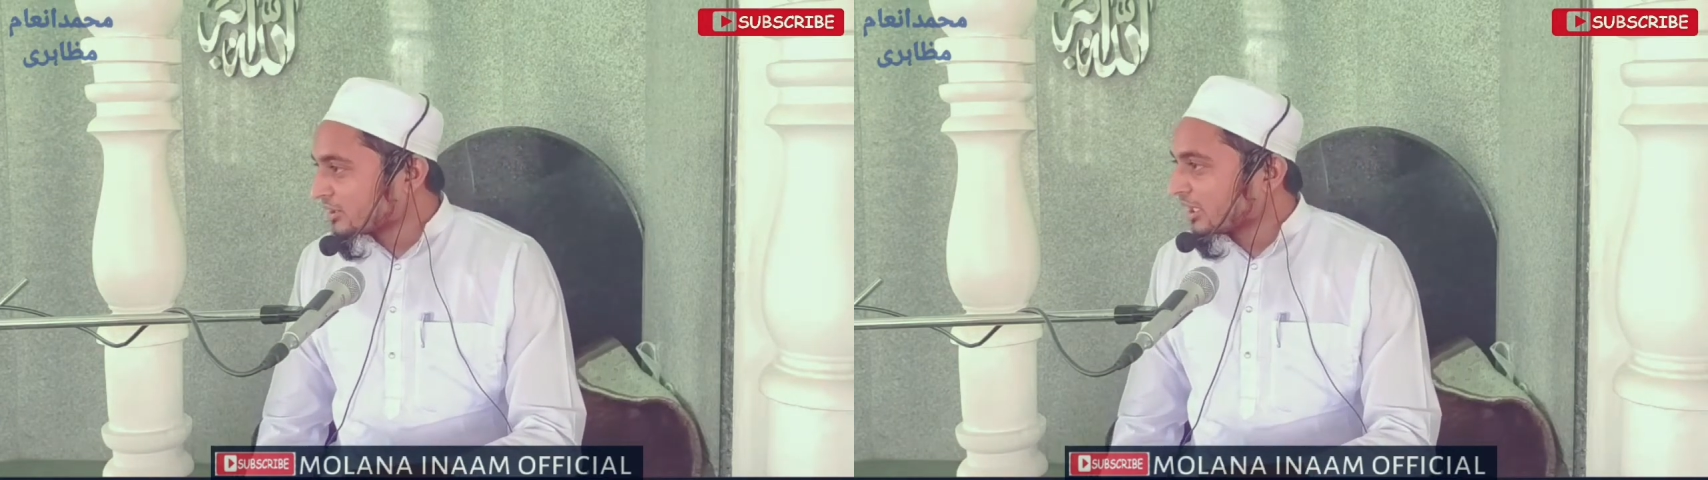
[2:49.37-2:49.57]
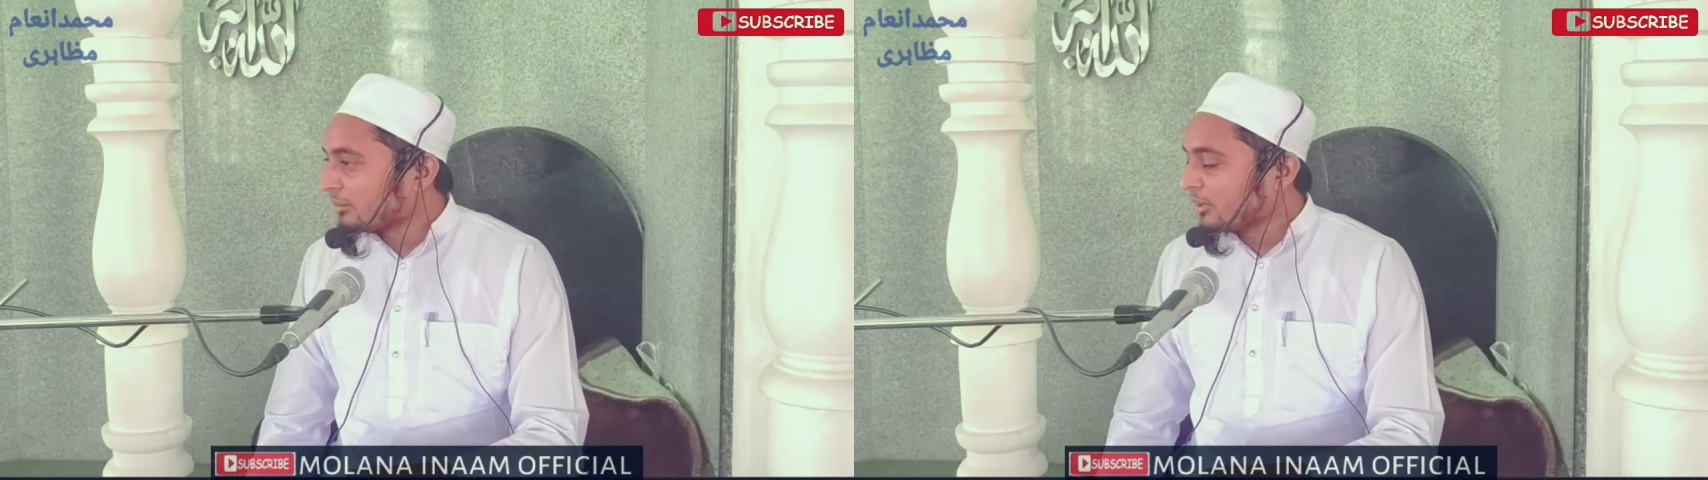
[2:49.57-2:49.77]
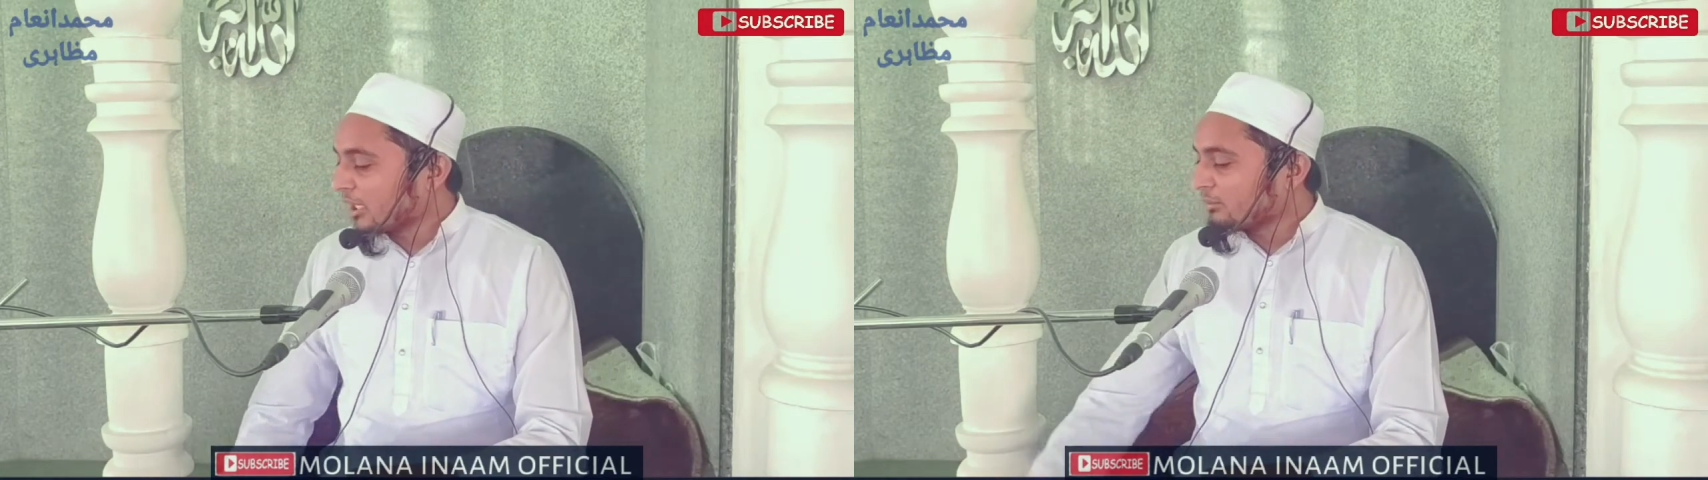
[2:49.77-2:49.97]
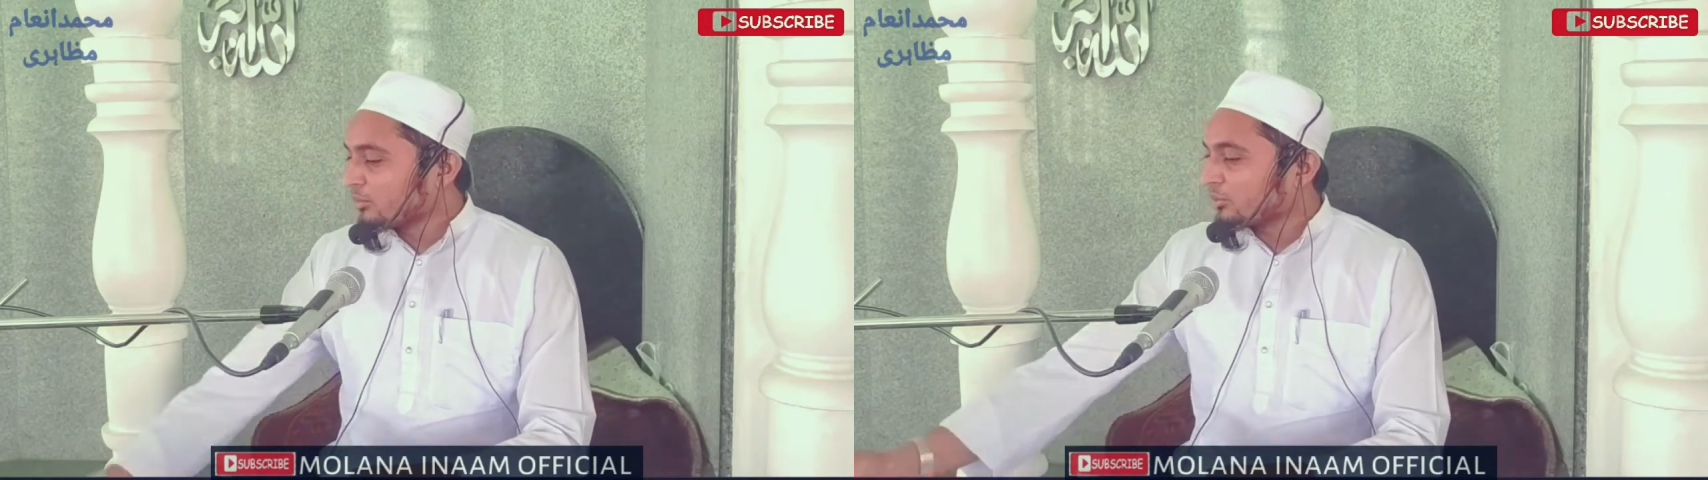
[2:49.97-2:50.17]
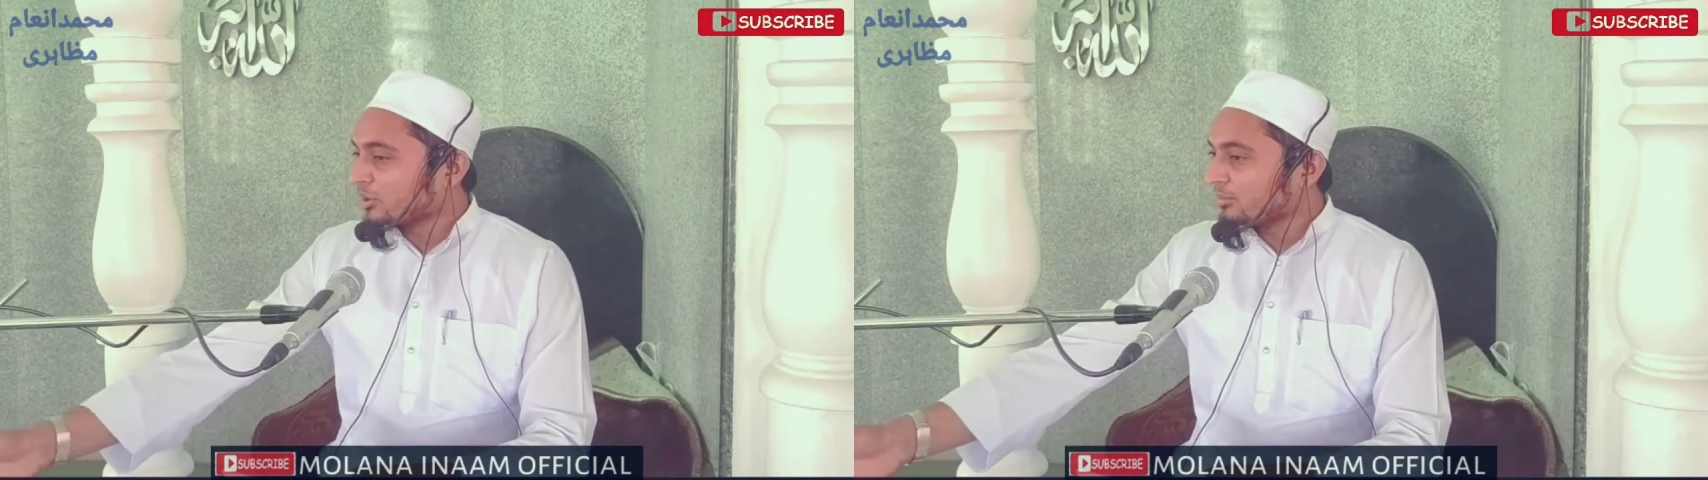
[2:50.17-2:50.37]
शराबी
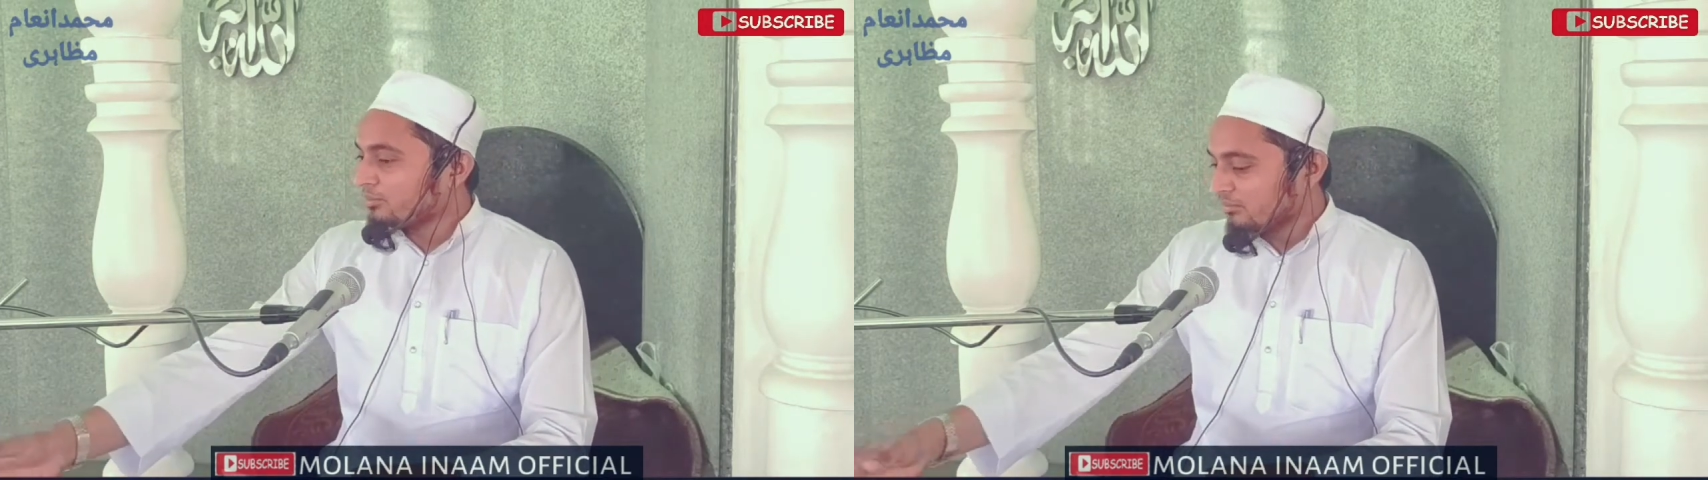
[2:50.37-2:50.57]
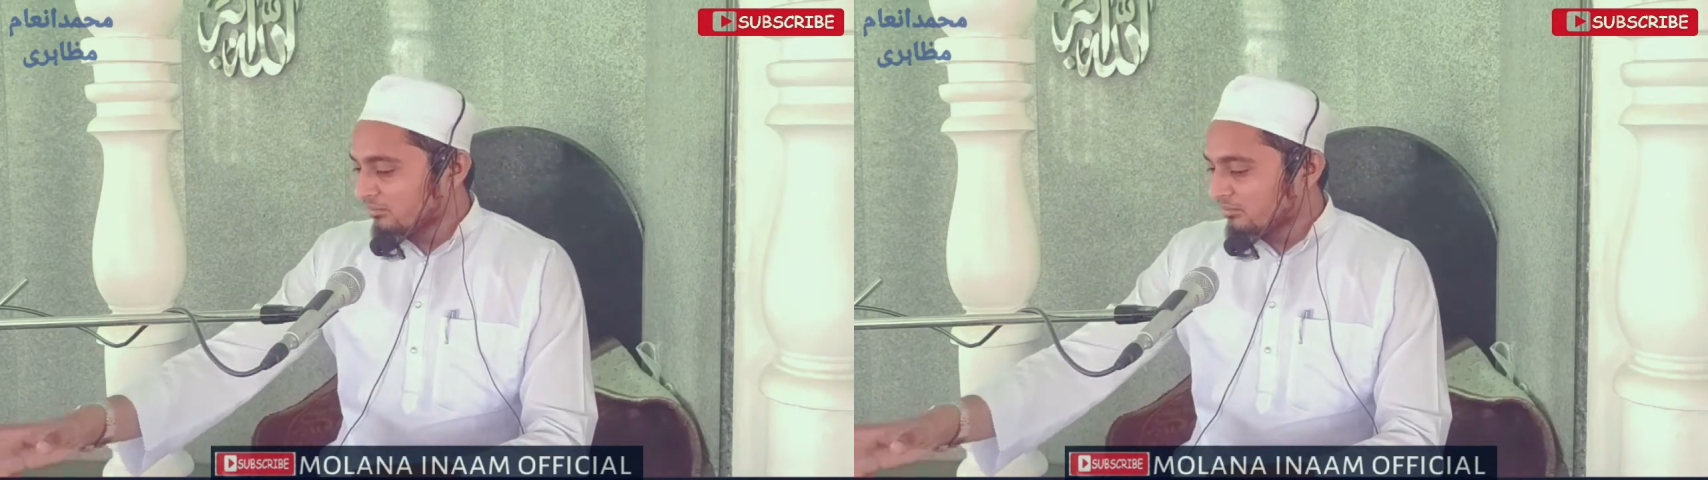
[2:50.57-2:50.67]
आदमी को जब